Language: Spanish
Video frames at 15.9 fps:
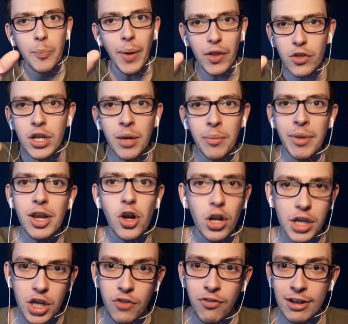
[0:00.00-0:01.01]
Perdónenme, no
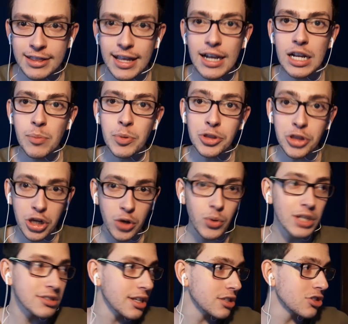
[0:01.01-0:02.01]
les quiero faltar respeto a
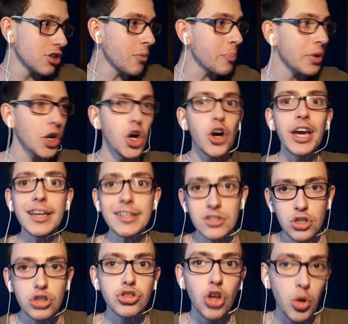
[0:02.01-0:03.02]
ninguna selección, pero
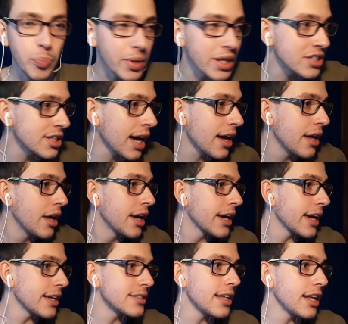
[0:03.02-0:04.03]
es sorpresa
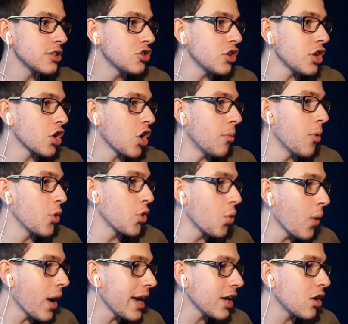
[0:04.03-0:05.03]
que selecciones como
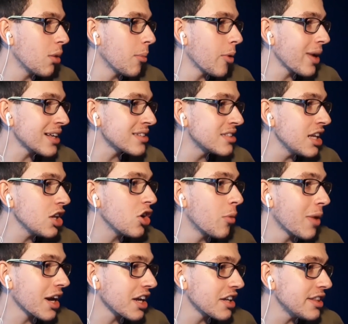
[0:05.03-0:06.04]
Uruguay, como Brasil,
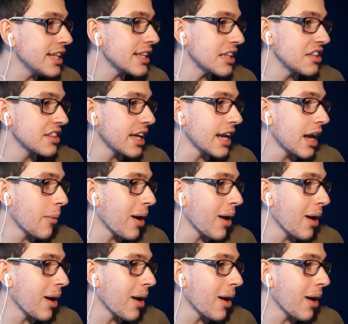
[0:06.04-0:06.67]
como Argentina estén tan